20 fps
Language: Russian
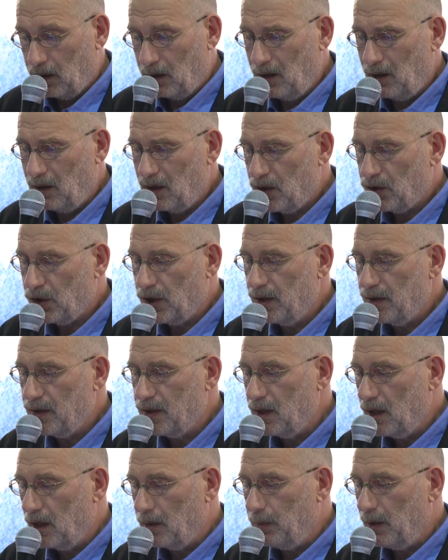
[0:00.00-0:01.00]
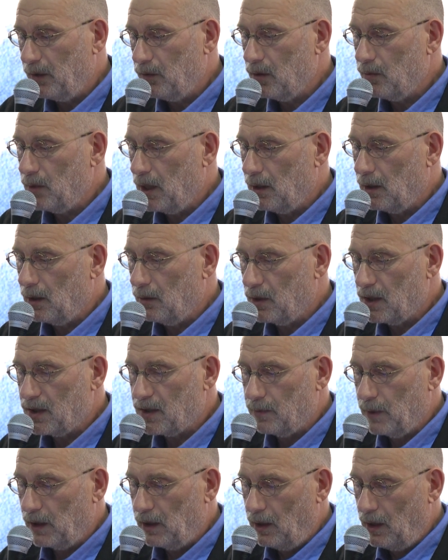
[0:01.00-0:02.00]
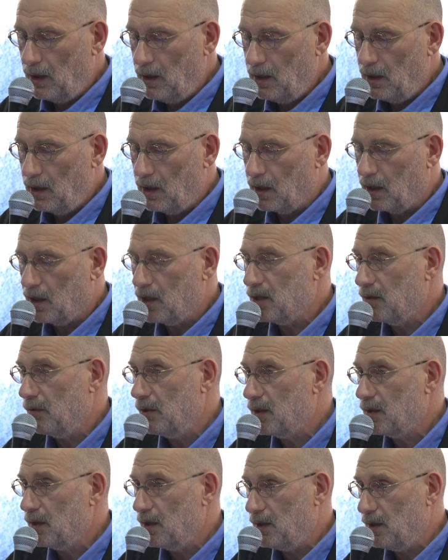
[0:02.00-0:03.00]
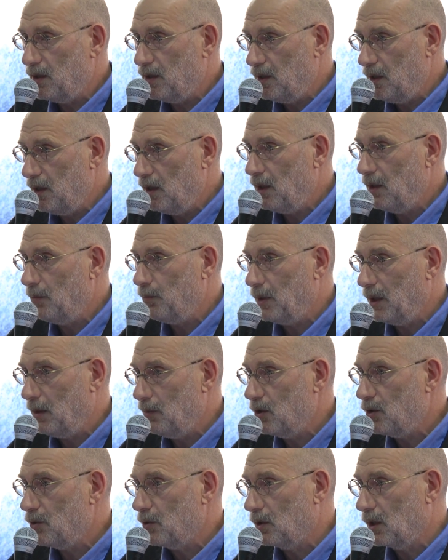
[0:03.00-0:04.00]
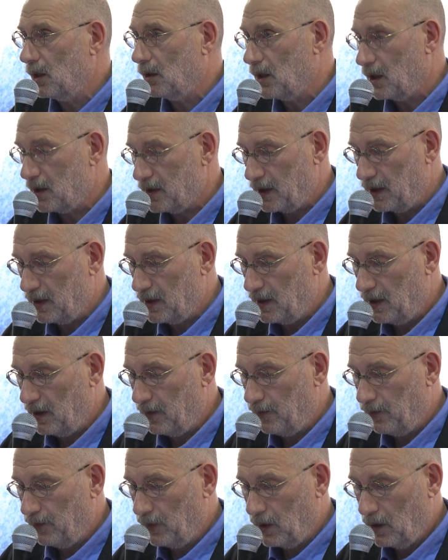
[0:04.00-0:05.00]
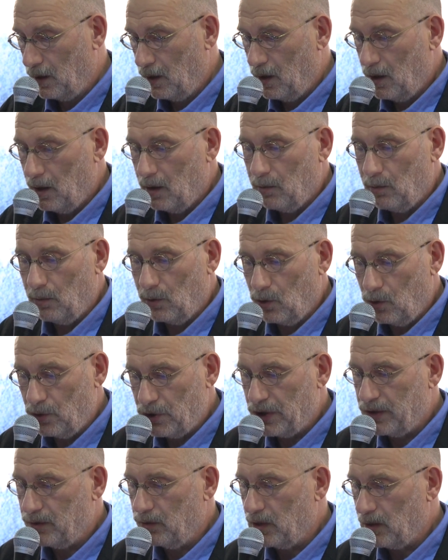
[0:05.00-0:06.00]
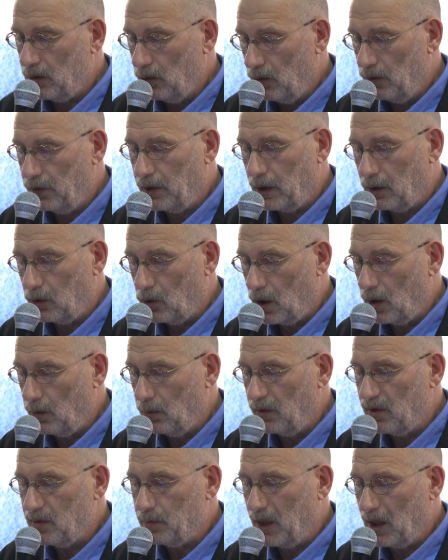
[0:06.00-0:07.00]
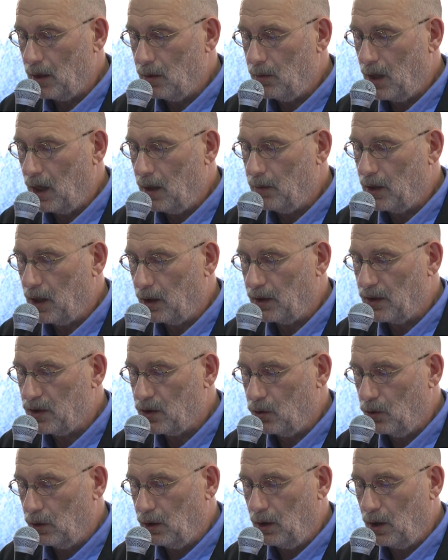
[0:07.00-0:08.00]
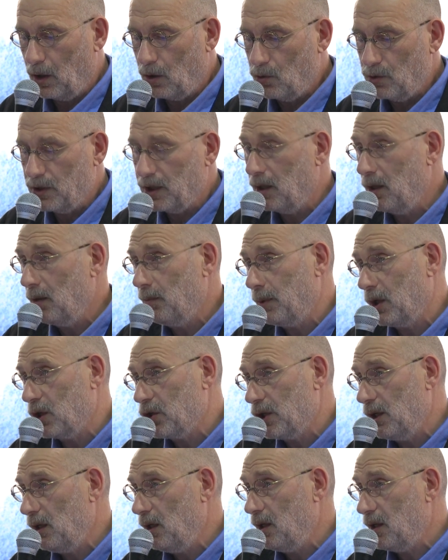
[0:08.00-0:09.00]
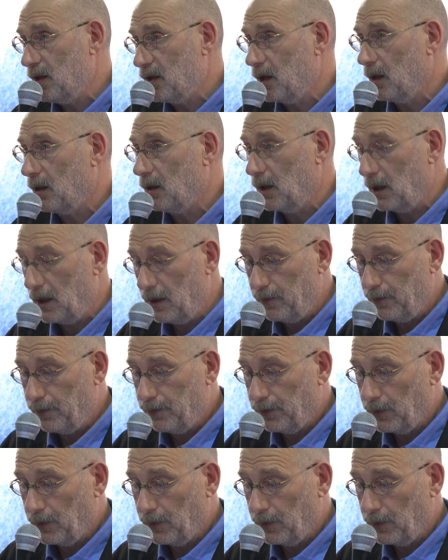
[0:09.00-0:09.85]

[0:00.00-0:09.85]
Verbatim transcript: Да и наш язык при внимательном рассмотрении оказывается сильной примесью татарскости. Множество слов, которые мы воспринимаем как исконно русские, пришли из Орды.